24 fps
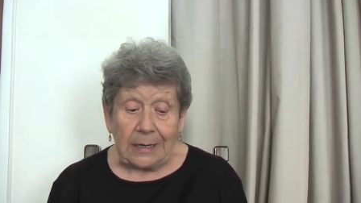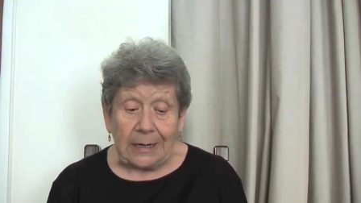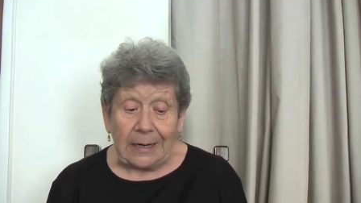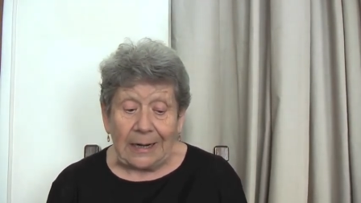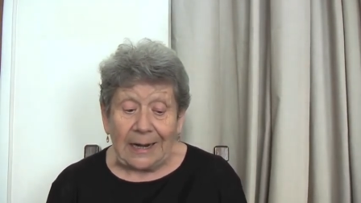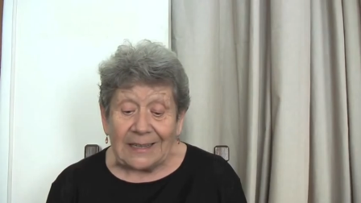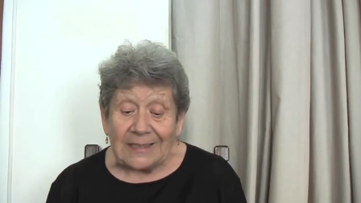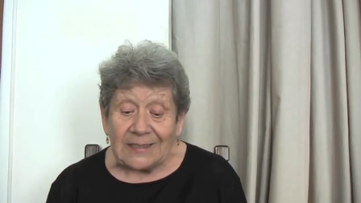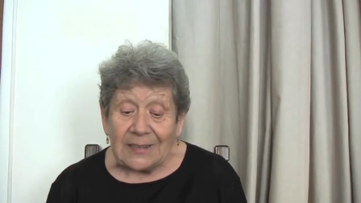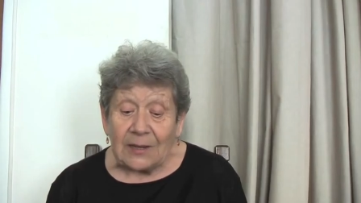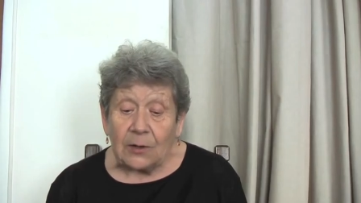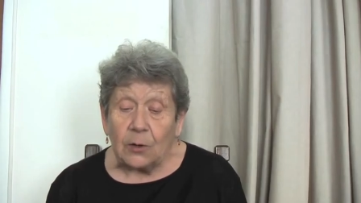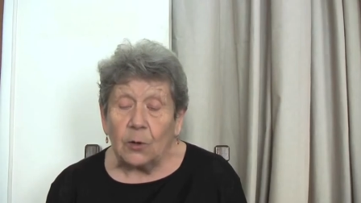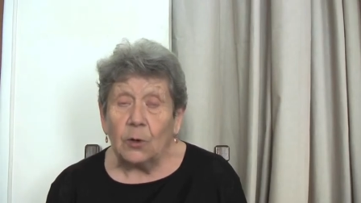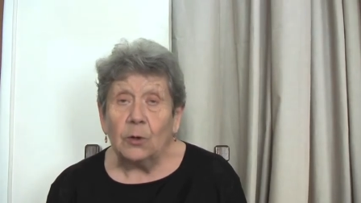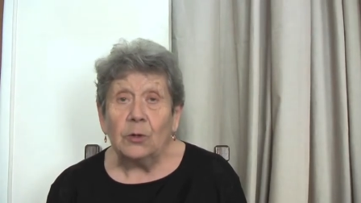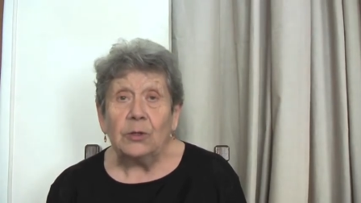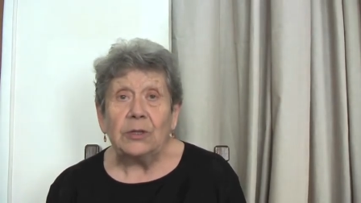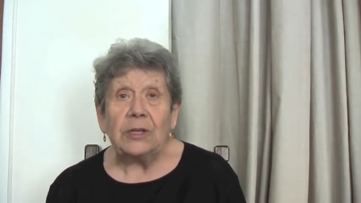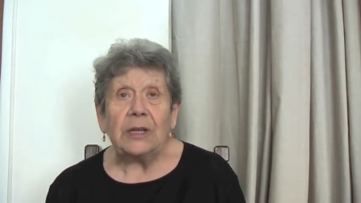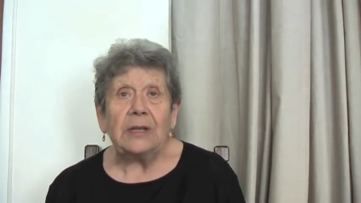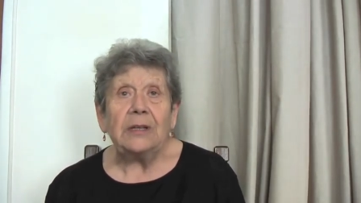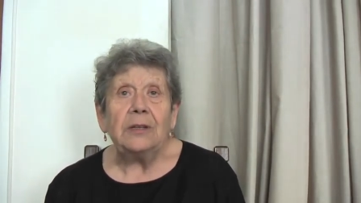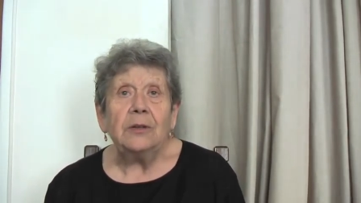La
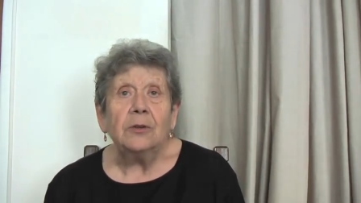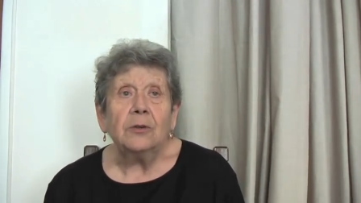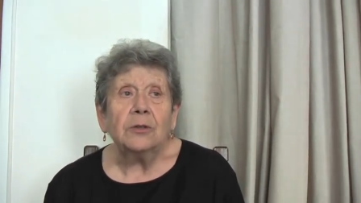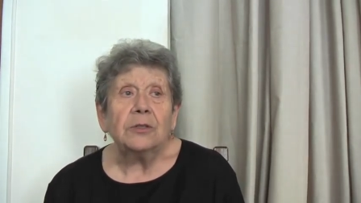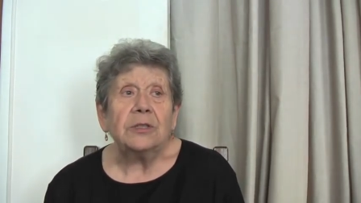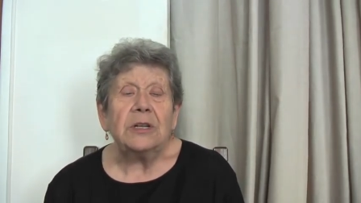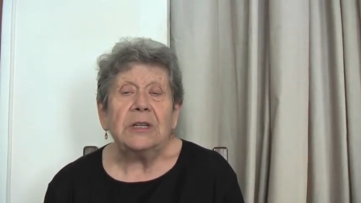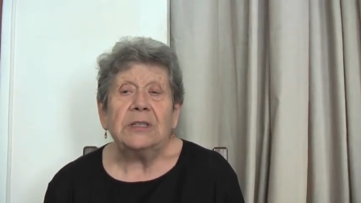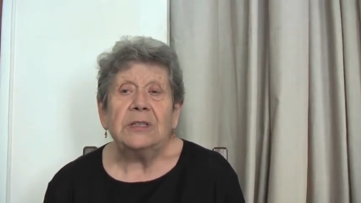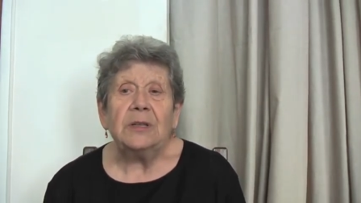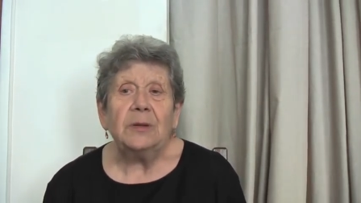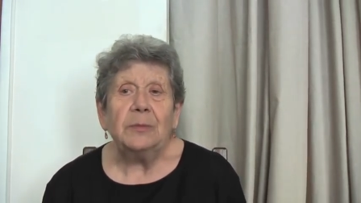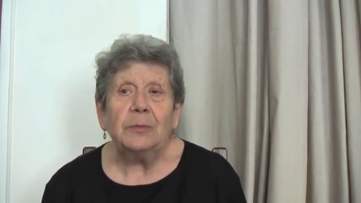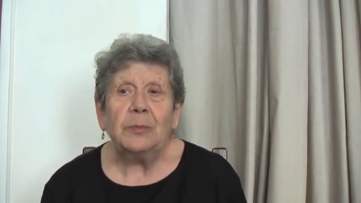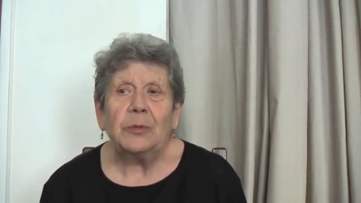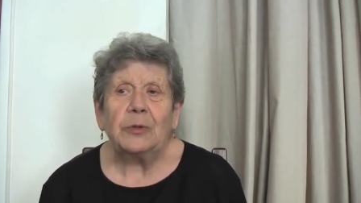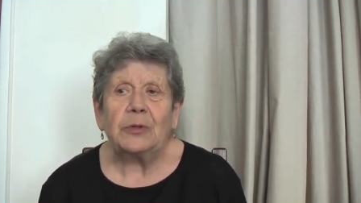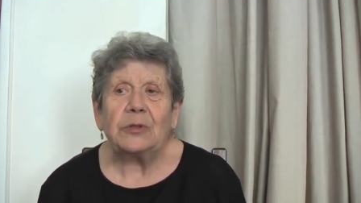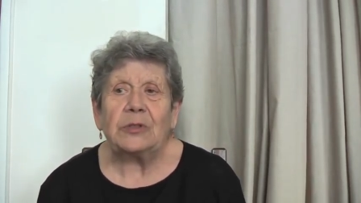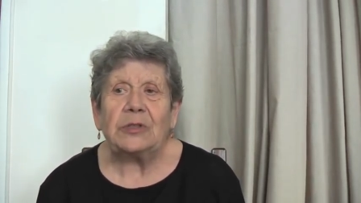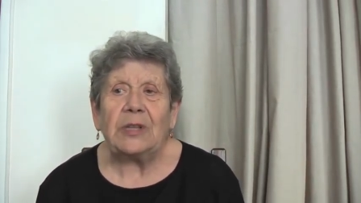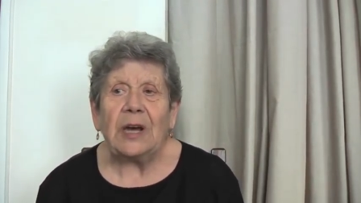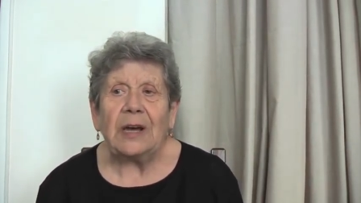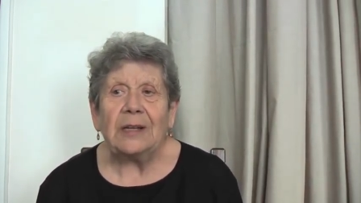seconda in ordine di
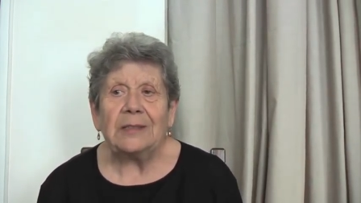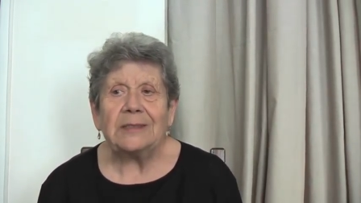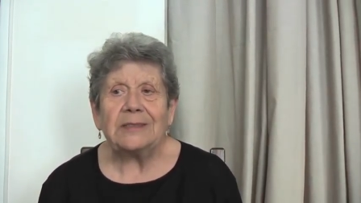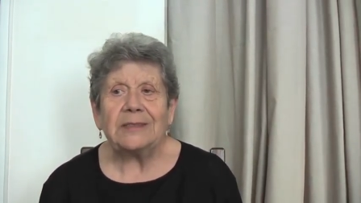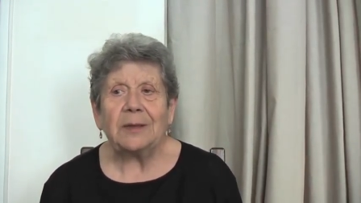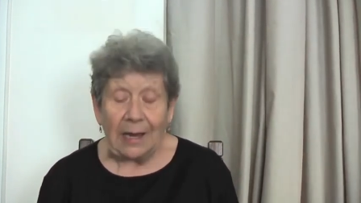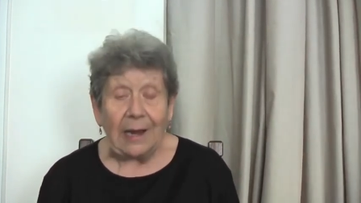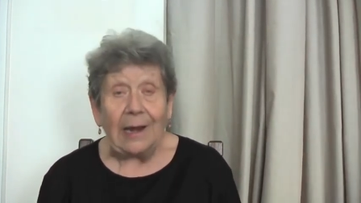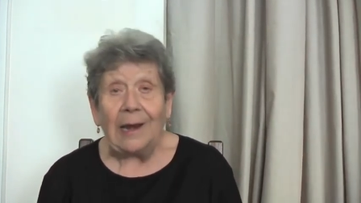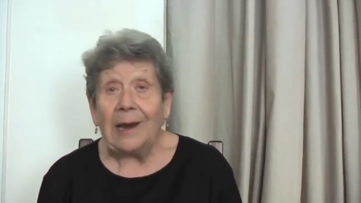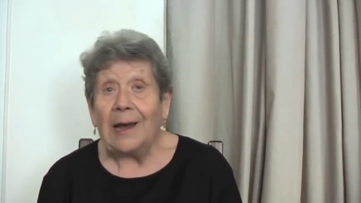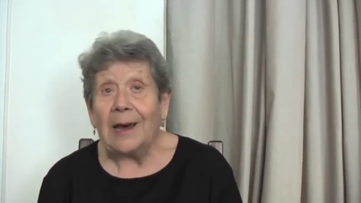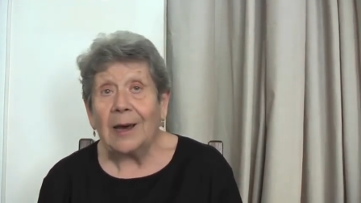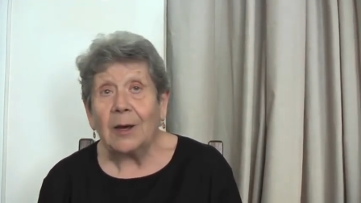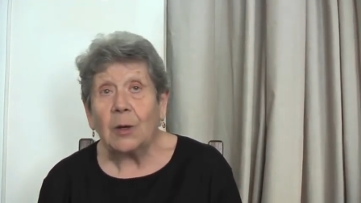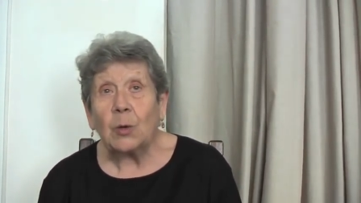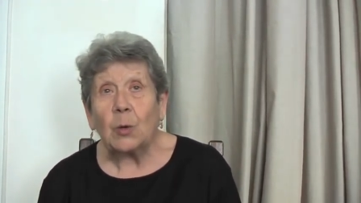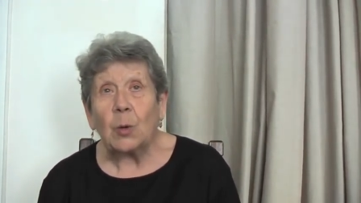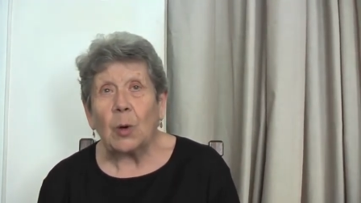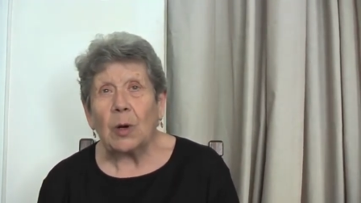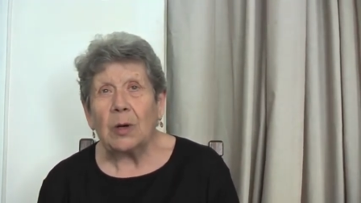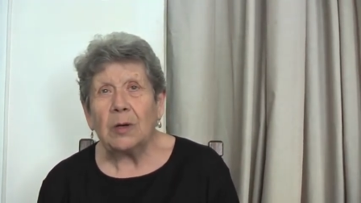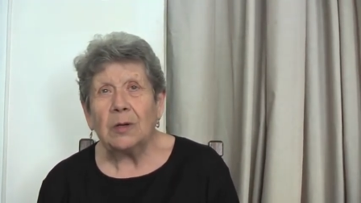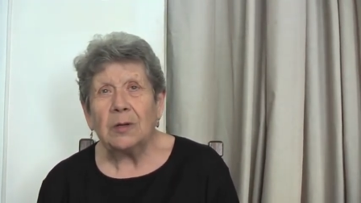importanza è
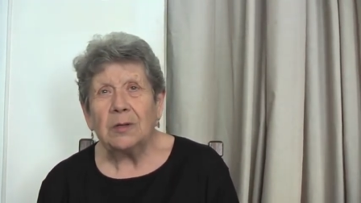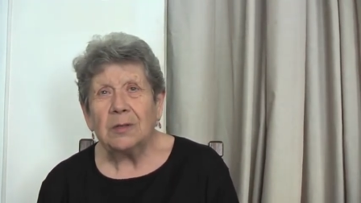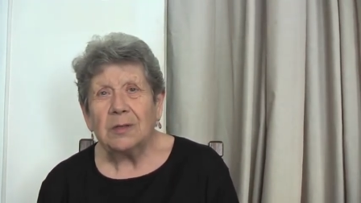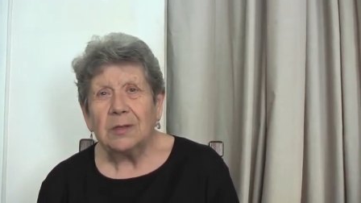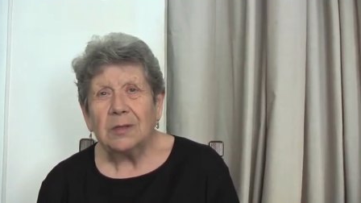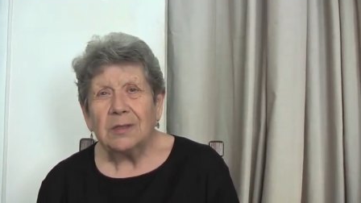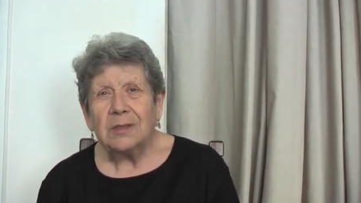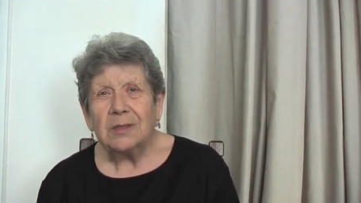l'acqua,